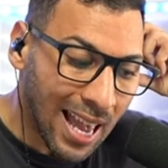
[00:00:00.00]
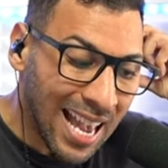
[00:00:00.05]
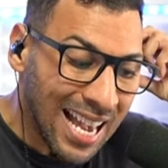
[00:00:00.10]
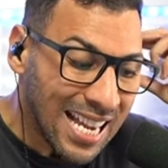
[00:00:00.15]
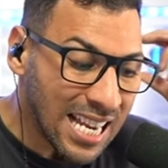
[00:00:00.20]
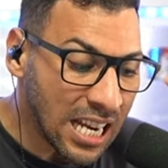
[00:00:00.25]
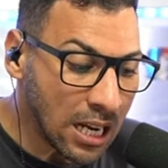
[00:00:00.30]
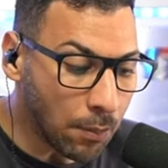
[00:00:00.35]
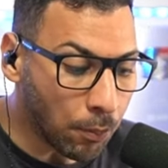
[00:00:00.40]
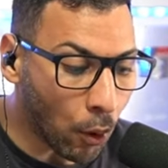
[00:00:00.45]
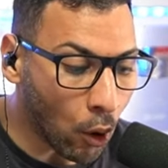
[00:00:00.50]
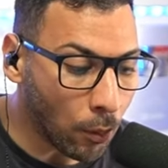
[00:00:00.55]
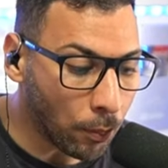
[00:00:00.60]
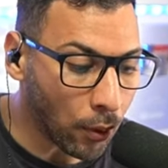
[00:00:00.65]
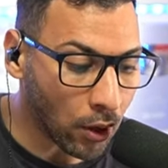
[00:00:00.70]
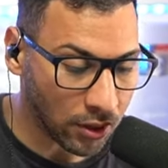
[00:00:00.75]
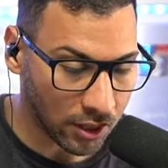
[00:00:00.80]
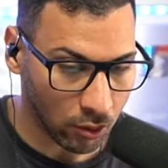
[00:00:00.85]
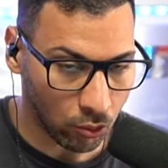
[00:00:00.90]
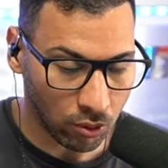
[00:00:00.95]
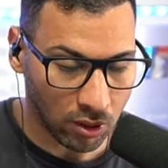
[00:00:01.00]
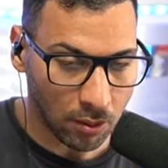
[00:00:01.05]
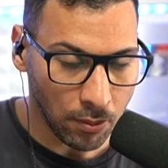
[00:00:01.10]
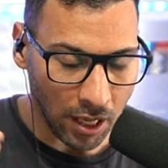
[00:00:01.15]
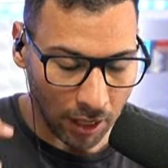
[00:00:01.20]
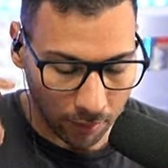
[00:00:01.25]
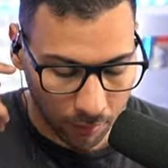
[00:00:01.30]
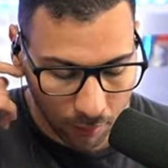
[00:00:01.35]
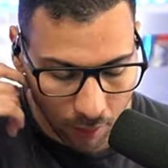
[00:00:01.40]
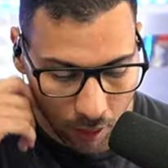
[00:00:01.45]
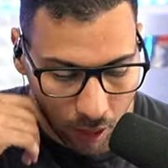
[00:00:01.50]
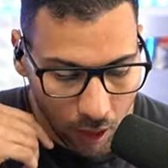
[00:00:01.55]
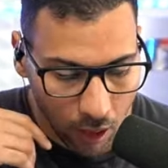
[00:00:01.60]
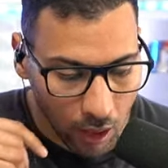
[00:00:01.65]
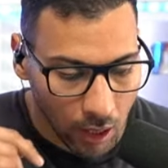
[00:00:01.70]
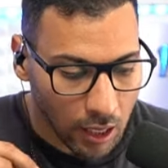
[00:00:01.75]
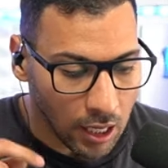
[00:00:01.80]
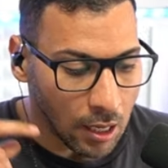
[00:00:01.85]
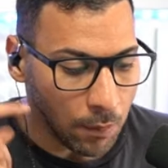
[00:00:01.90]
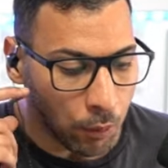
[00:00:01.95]
Il propose, écoutez bien,
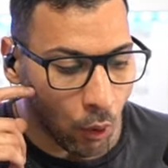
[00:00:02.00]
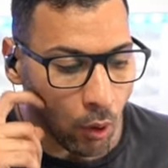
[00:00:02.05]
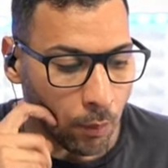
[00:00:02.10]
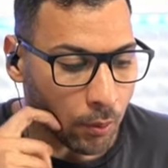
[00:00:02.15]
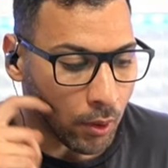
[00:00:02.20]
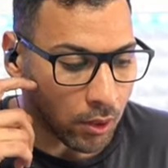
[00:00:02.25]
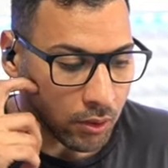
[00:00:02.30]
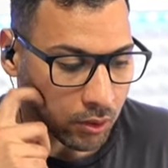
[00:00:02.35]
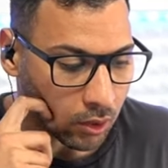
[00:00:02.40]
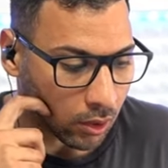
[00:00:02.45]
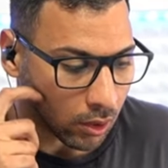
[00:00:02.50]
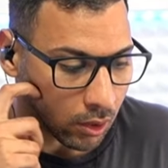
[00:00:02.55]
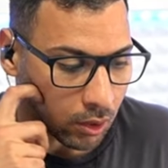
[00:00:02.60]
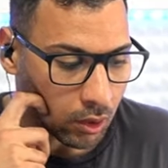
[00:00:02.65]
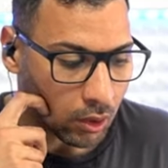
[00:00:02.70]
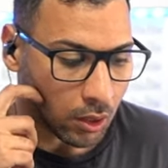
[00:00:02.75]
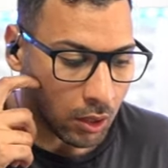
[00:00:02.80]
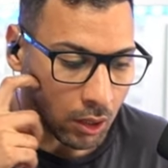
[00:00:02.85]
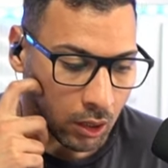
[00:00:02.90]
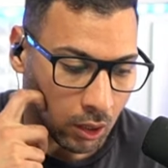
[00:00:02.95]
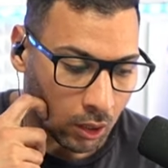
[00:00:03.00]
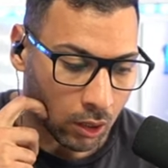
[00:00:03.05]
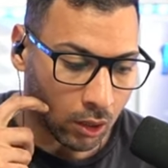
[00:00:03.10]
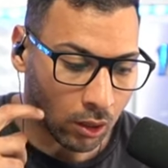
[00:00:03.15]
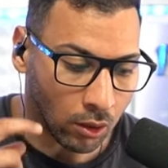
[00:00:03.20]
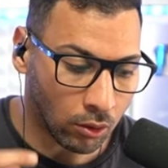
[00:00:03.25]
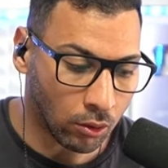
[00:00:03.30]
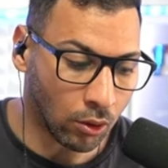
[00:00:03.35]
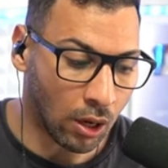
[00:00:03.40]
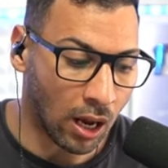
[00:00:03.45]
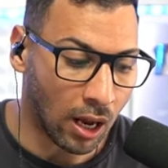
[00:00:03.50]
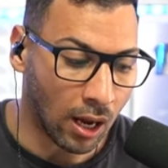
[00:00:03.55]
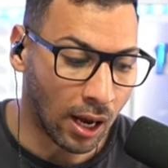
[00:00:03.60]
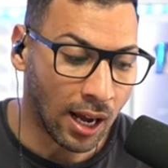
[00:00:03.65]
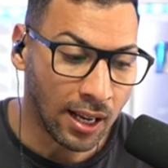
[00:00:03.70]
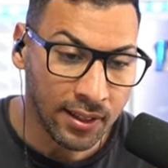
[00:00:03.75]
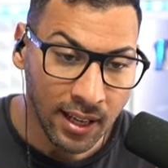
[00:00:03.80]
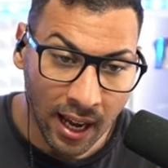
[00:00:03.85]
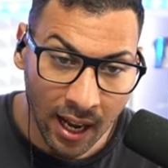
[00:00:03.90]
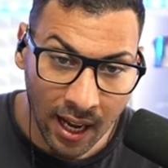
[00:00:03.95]
il propose euh, un
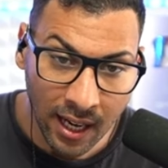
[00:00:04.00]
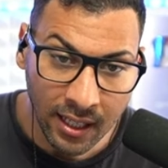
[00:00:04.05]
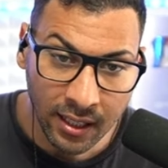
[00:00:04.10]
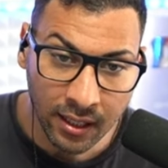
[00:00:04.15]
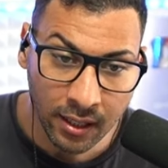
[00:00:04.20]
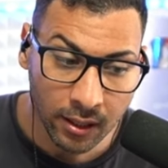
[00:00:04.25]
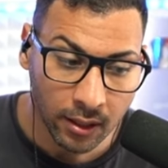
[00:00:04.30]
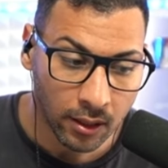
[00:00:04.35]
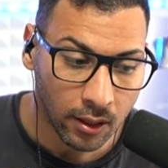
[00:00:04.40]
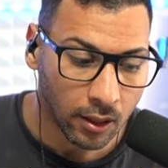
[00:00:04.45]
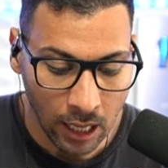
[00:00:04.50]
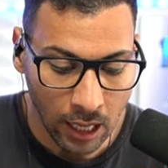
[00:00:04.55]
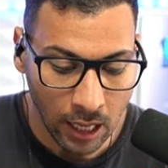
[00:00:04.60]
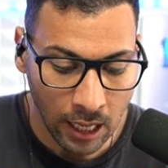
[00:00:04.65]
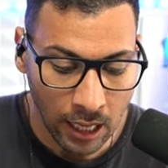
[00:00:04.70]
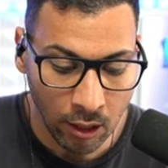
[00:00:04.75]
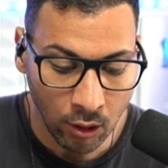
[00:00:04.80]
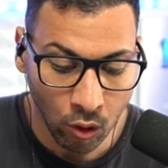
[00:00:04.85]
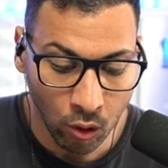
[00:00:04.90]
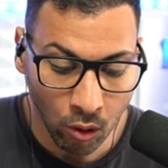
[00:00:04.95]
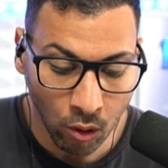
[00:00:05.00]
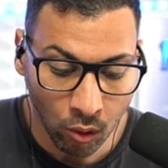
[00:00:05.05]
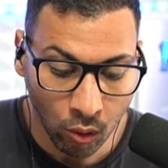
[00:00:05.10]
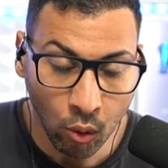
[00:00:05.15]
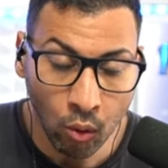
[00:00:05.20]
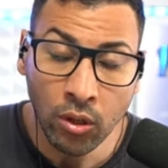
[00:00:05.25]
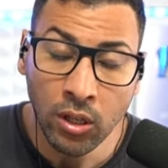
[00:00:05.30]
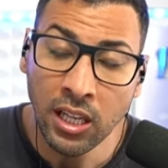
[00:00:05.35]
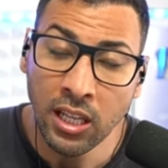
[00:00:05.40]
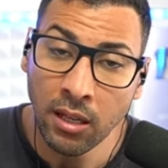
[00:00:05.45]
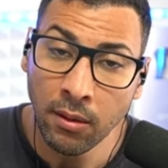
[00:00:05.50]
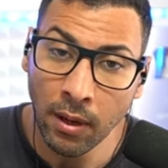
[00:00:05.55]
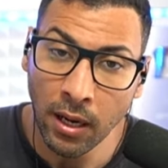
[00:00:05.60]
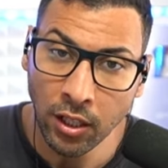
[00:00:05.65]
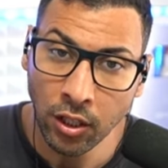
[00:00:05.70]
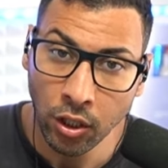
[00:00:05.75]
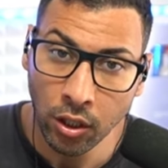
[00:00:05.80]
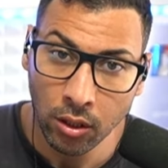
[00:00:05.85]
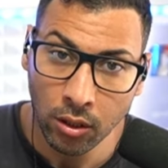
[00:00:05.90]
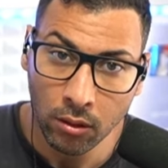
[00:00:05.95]
radarac et de truquer des
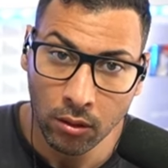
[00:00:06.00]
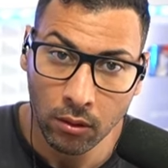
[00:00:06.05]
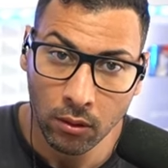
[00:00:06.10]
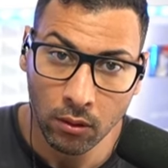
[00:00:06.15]
matchs